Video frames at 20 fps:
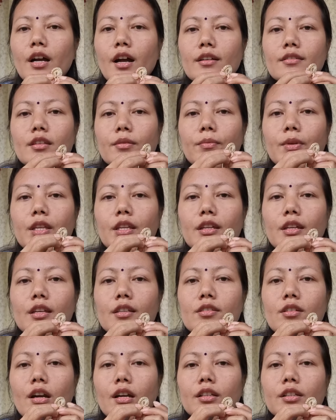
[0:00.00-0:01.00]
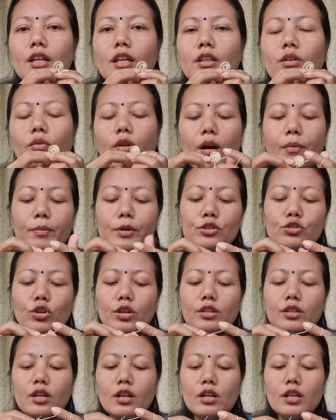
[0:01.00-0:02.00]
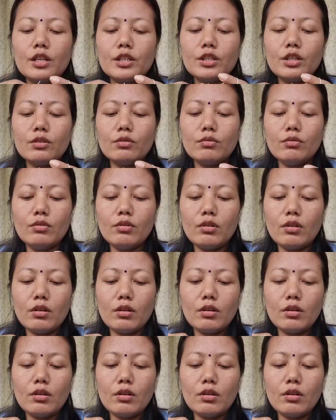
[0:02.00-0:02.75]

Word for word: जहाँ से मैंने ये स्टार्ट किया था वहाँ पे ज्वाइन कर लेती हूँ